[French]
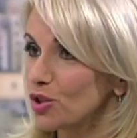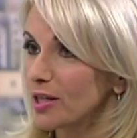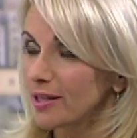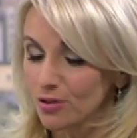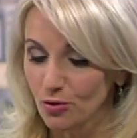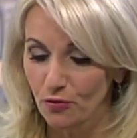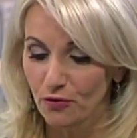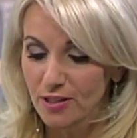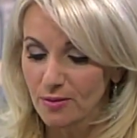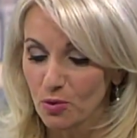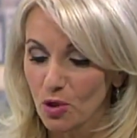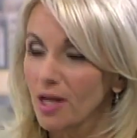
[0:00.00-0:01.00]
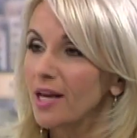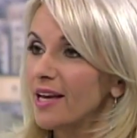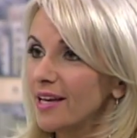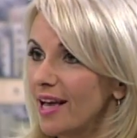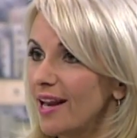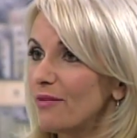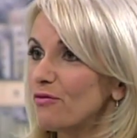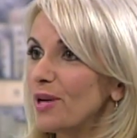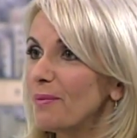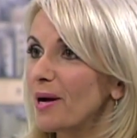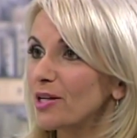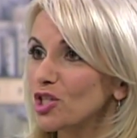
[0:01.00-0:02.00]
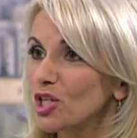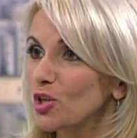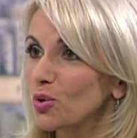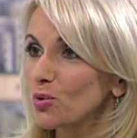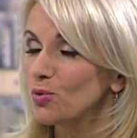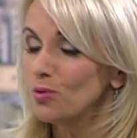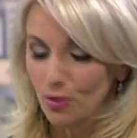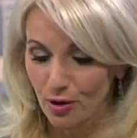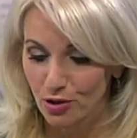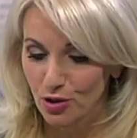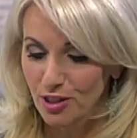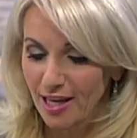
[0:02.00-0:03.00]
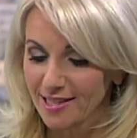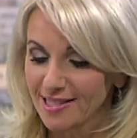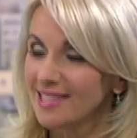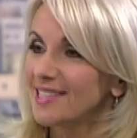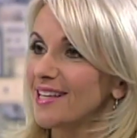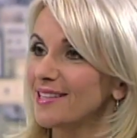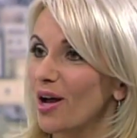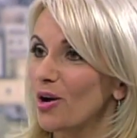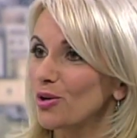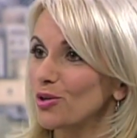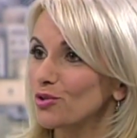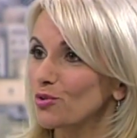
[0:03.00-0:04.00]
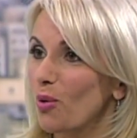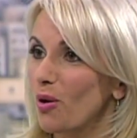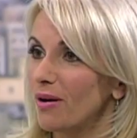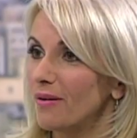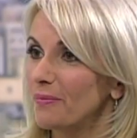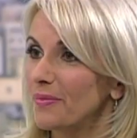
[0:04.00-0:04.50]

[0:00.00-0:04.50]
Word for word: nous a écrit sur Facebook, elle, a voulait manger cru jusqu'à 17 heures le soir